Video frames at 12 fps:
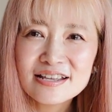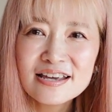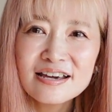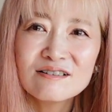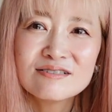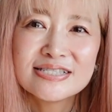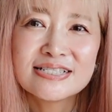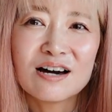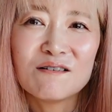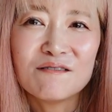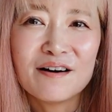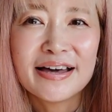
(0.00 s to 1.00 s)
で、こっちが
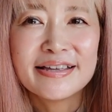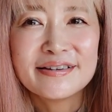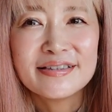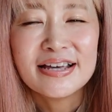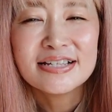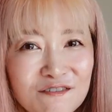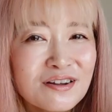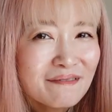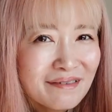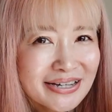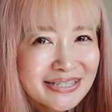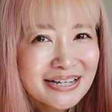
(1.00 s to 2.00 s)
ホワイトです。これ
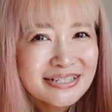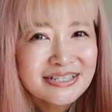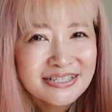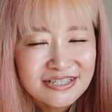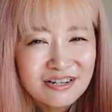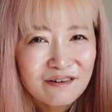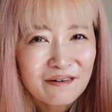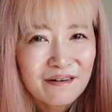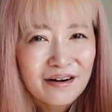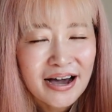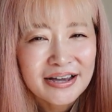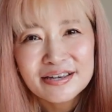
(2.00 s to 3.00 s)
は先日の
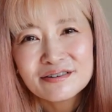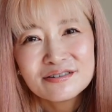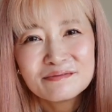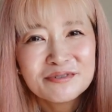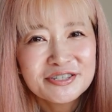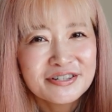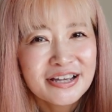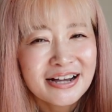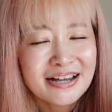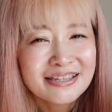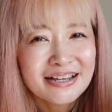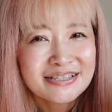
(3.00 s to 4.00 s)
秋冬物で
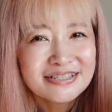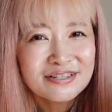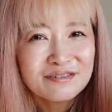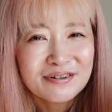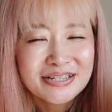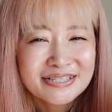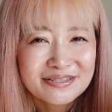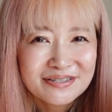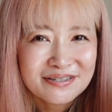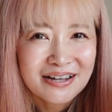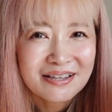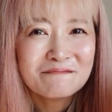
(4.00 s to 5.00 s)
買ったやつのファッション
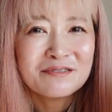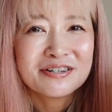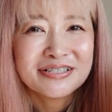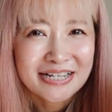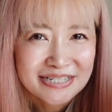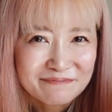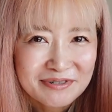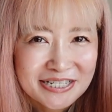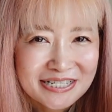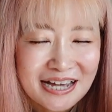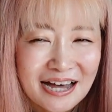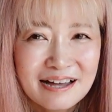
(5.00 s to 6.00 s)
動画でも出しま
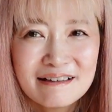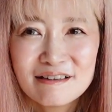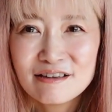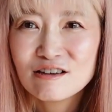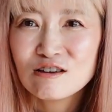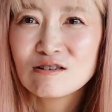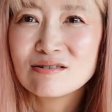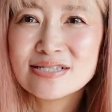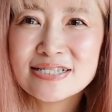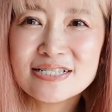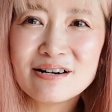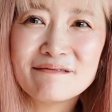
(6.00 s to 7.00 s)
した。
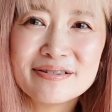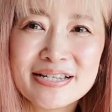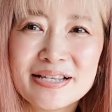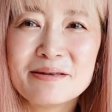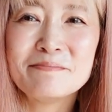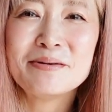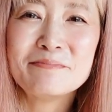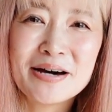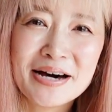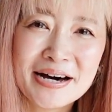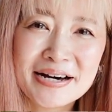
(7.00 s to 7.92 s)
こっちを合わせてみま